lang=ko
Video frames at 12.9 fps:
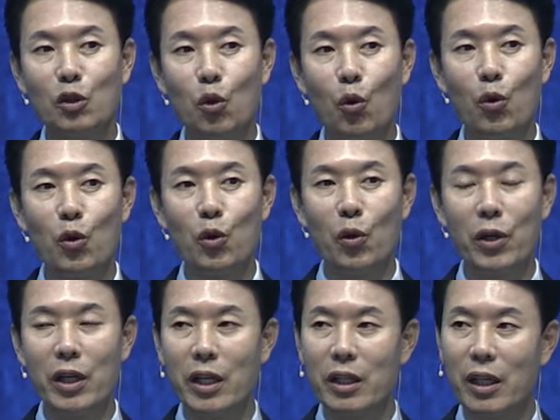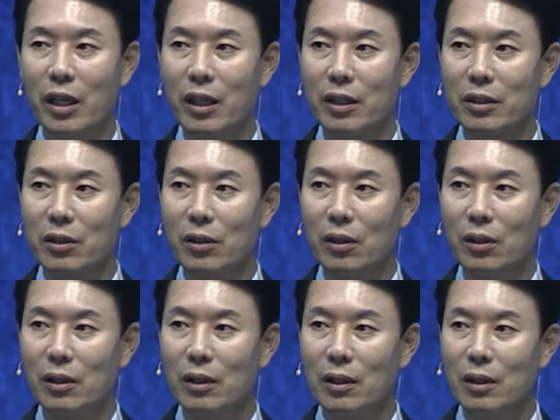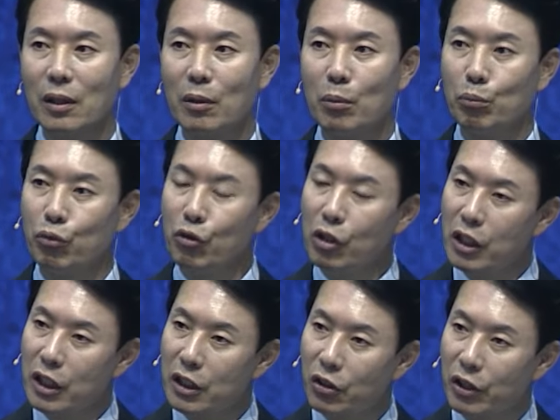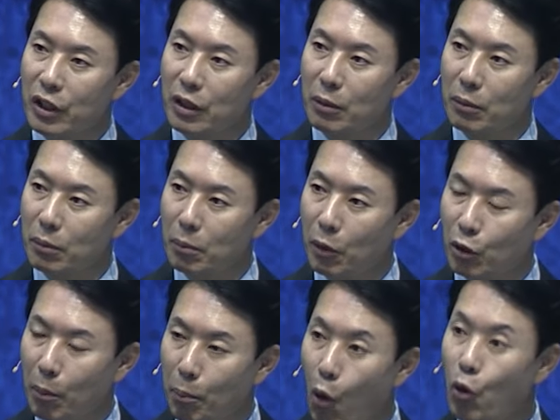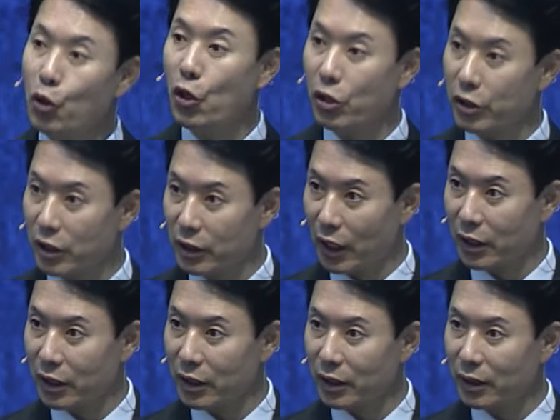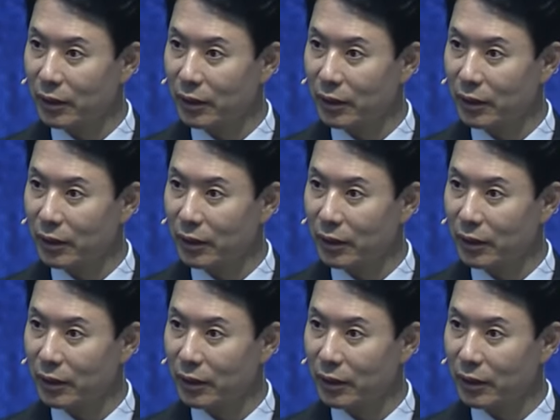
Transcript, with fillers: 종교인에 대해서 물리적인 뭐 어떤 폭력을 쓴다든지